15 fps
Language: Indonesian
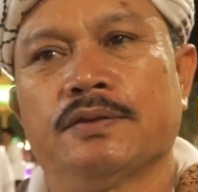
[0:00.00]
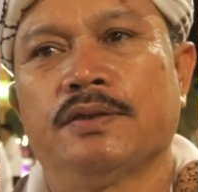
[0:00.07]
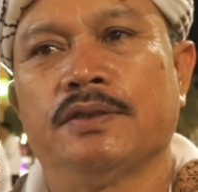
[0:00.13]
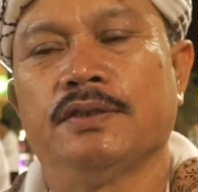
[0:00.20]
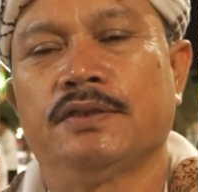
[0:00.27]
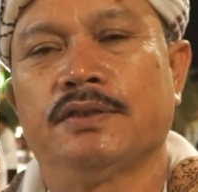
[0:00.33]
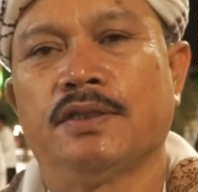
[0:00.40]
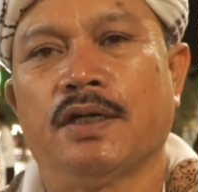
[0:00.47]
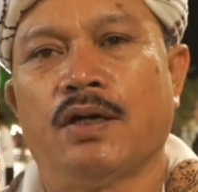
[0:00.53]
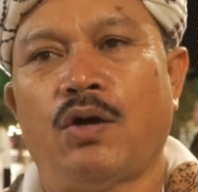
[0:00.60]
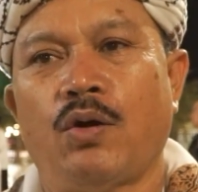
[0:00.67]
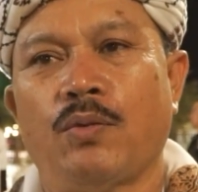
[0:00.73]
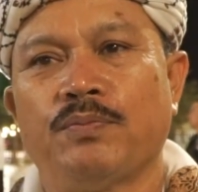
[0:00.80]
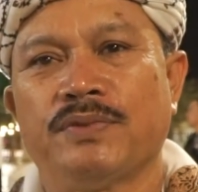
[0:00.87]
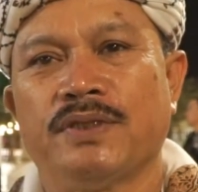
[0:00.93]
tidak
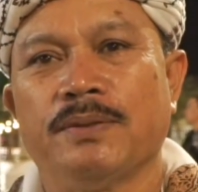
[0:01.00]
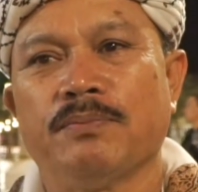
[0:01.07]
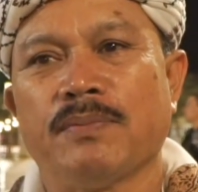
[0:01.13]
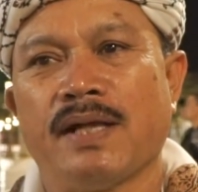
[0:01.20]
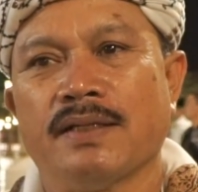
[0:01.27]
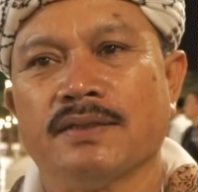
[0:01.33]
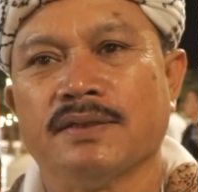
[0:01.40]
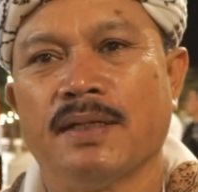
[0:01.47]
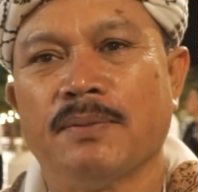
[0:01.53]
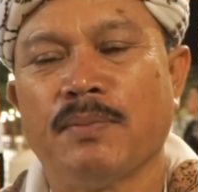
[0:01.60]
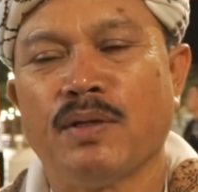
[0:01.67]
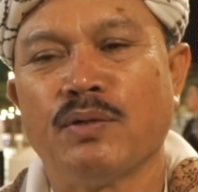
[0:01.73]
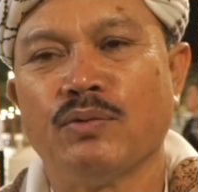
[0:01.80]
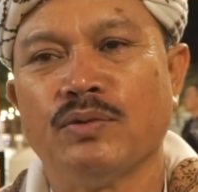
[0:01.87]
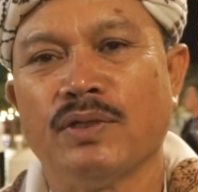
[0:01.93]
optimalnya
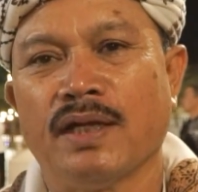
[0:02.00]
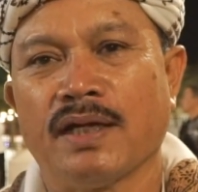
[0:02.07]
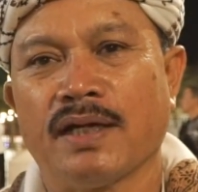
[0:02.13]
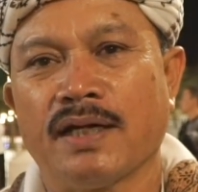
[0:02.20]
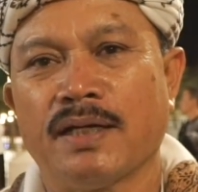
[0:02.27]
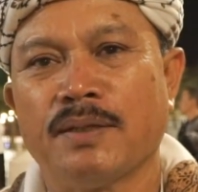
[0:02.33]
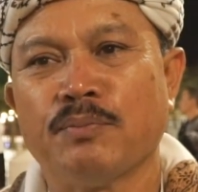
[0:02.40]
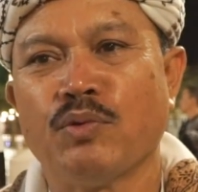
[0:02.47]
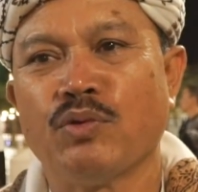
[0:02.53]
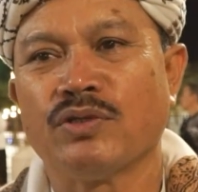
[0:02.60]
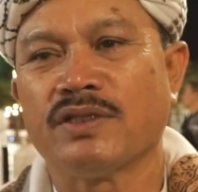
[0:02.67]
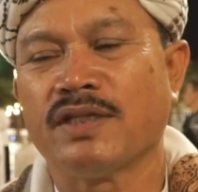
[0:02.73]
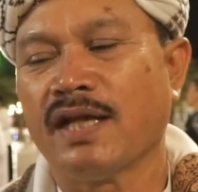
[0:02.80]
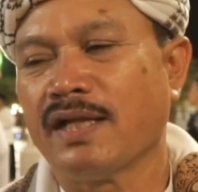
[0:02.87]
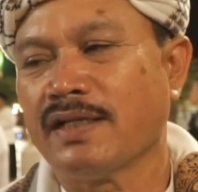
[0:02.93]
menggunakan
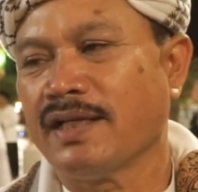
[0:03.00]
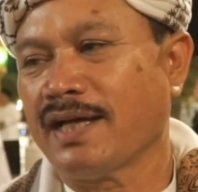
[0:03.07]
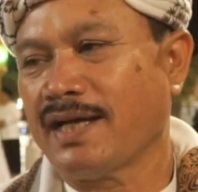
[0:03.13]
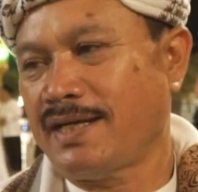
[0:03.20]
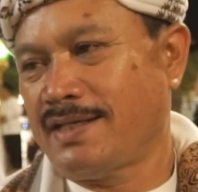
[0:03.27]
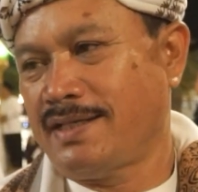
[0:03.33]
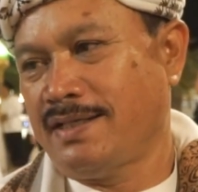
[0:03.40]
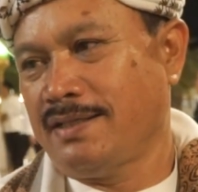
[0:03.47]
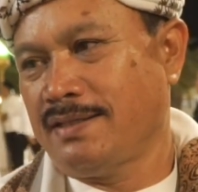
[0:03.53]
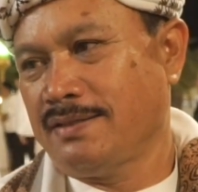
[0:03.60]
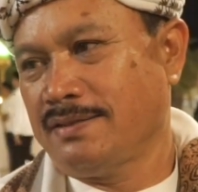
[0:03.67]
modal yang ada.